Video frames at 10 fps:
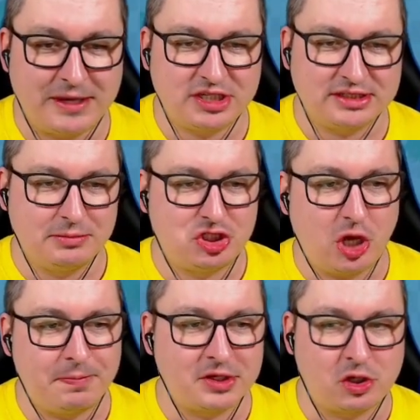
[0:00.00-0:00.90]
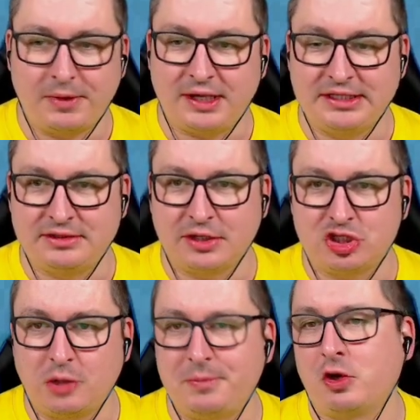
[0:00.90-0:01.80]
mache das nämlich doppelt. Guck mal, diesen
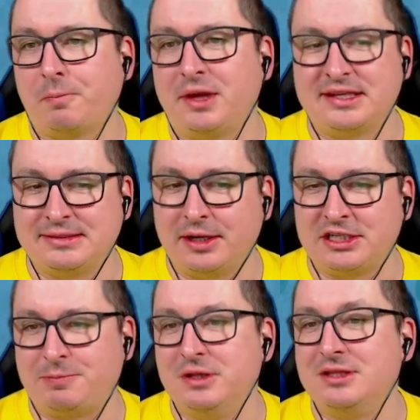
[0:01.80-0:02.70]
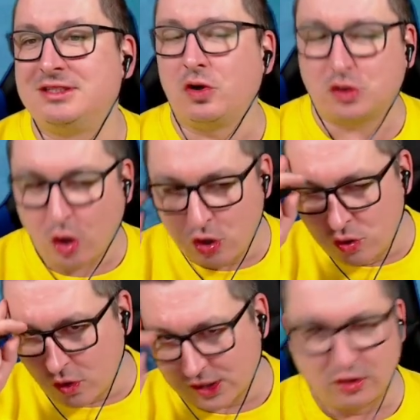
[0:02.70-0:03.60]
Leute doppelt. Guck mal, deswegen, ich bin so
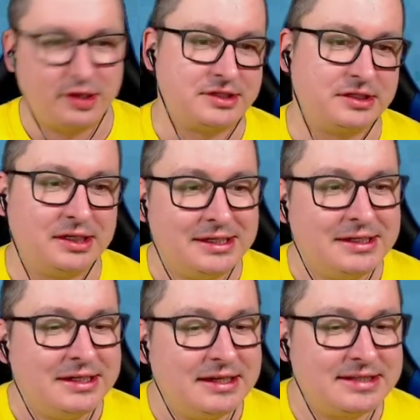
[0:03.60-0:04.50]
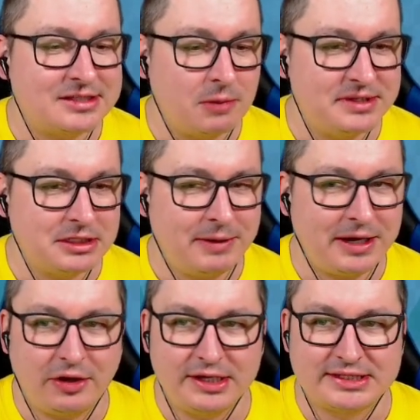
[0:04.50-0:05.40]
klug, Leute. Das heißt, guck mal, es sind ein
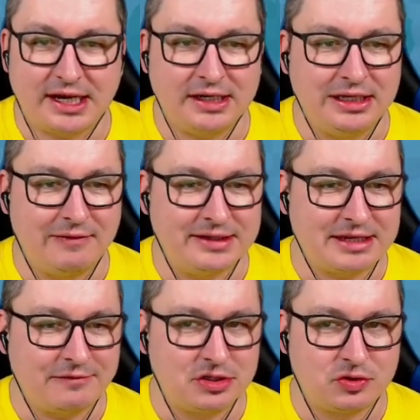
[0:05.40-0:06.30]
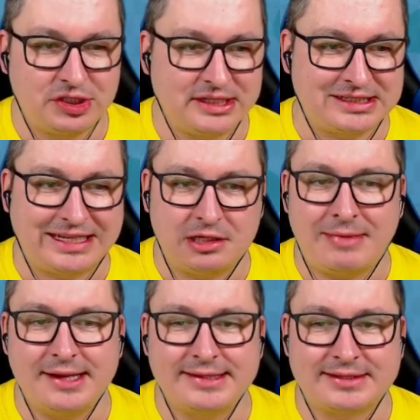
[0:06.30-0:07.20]
paar neue Sachen, die jeweils einfach durch. Das heißt, klickt
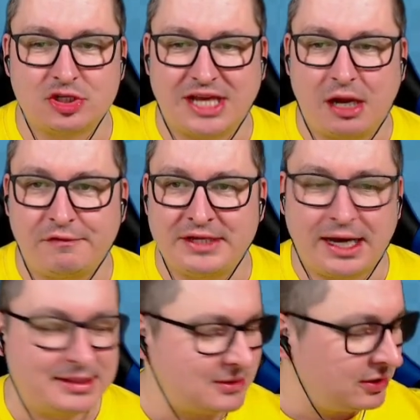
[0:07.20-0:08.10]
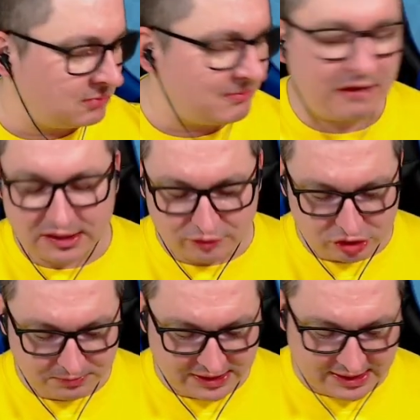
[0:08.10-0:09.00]
nochmal alles durch, kauft wieder alles, Leute, und macht wieder
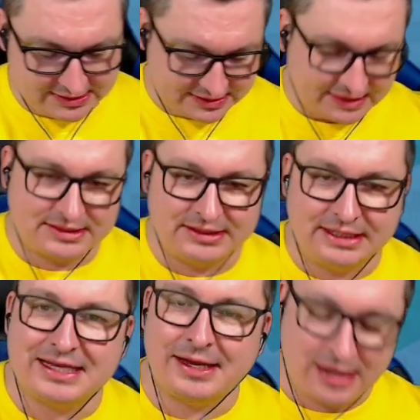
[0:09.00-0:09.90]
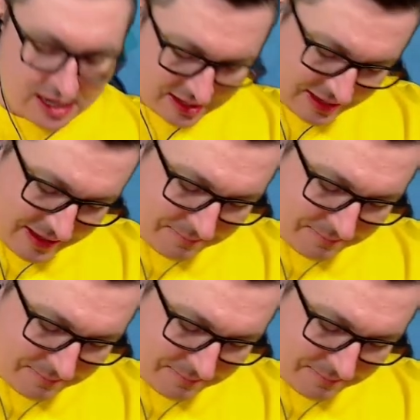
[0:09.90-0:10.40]
Zwischenbilanz. Das heißt, sind jetzt an der